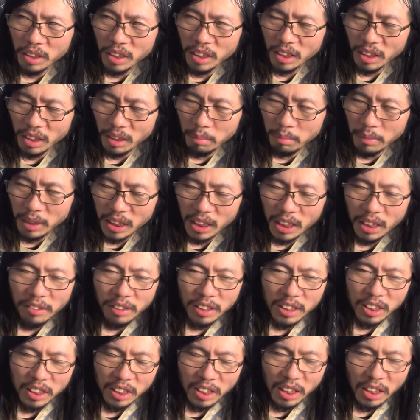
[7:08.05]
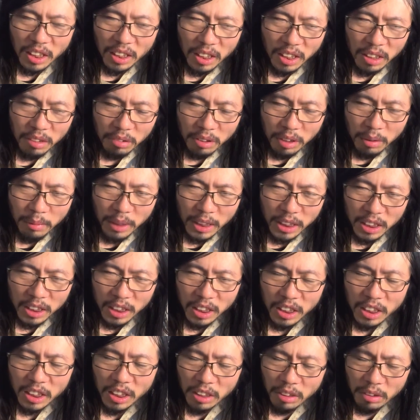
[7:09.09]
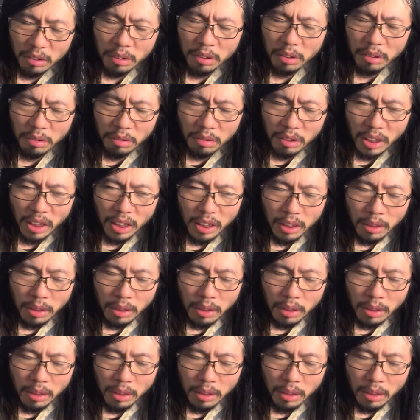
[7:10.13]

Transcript: うなんか紛らわせて、なんとか毎日生きてるっていうよ